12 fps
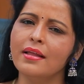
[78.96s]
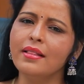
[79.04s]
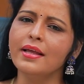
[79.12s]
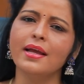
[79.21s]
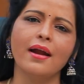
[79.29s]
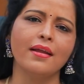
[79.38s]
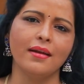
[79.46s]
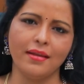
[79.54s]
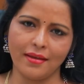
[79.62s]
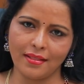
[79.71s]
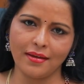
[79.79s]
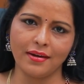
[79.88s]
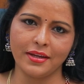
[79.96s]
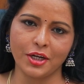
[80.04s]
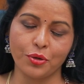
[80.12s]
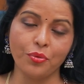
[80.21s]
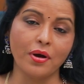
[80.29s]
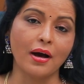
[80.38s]
కింది క్యాడర్ని
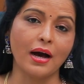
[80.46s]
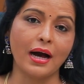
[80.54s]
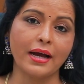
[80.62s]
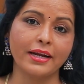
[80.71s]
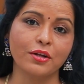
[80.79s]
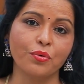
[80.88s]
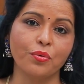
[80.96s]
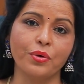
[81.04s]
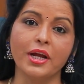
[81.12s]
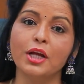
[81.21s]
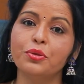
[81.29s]
ఎదగనీయడు ఆయనకు